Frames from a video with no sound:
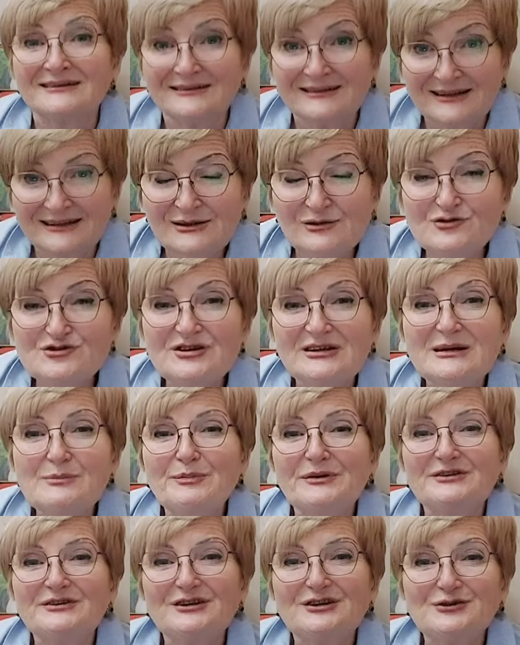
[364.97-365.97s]
Это уже
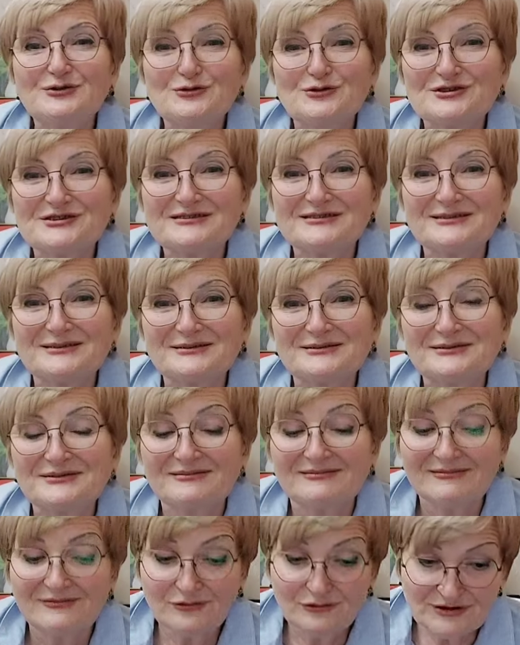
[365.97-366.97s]
гипотереоз.
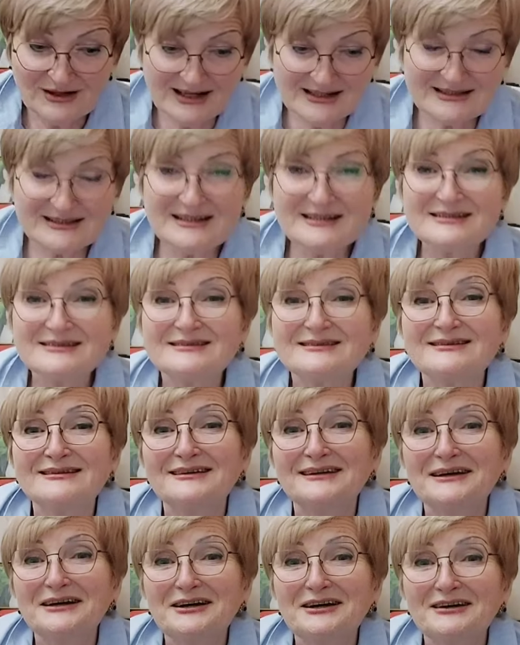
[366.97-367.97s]
У нас есть
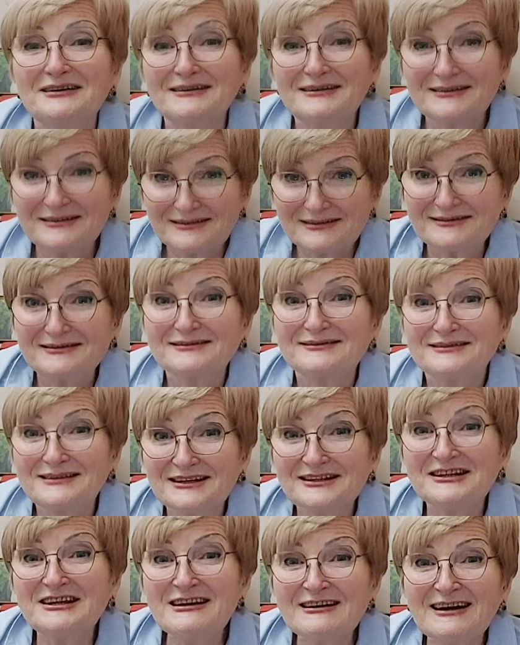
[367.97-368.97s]
э,
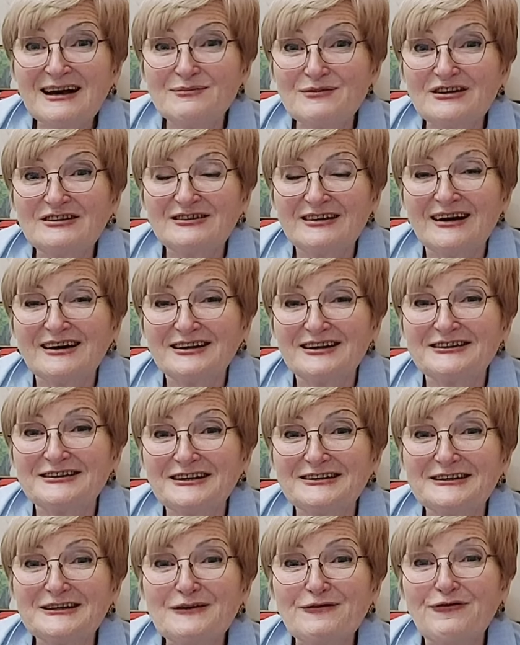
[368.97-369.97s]
такие комментарии,
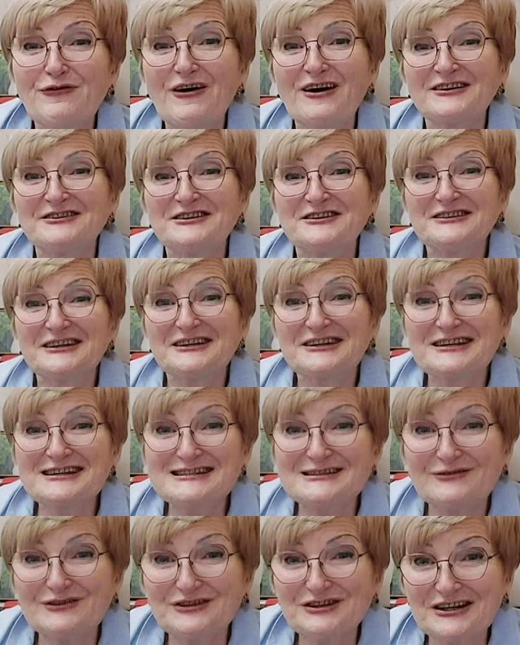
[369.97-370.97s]
такие факты, такие
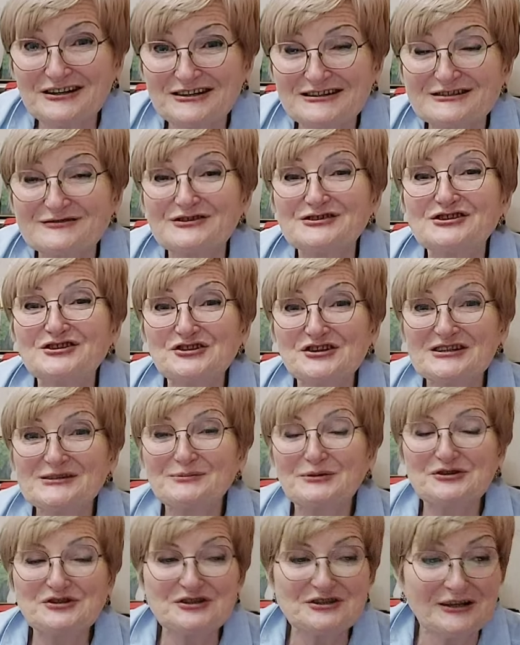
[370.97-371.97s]
свидетельства. Сейчас
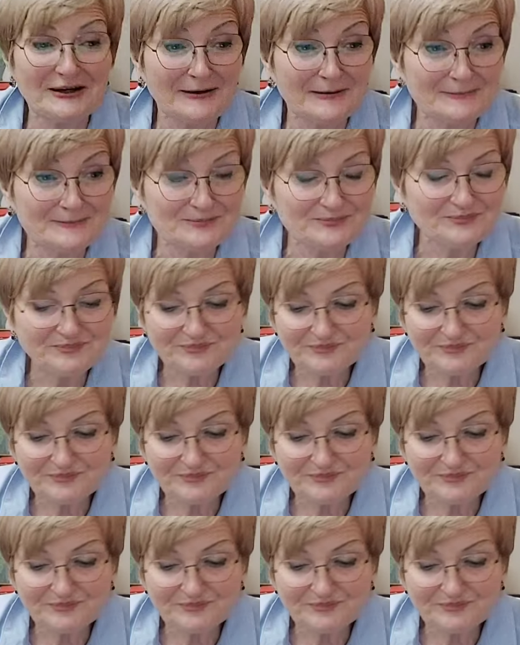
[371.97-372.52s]
почитаем.